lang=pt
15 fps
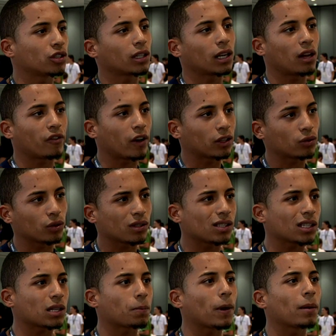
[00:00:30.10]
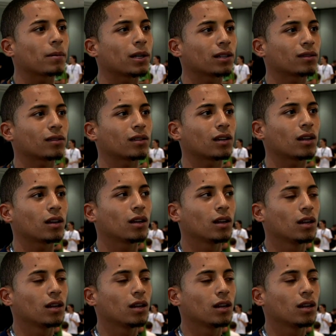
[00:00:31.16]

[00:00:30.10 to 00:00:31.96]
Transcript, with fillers: tinha que levar todo esse equipamento, né?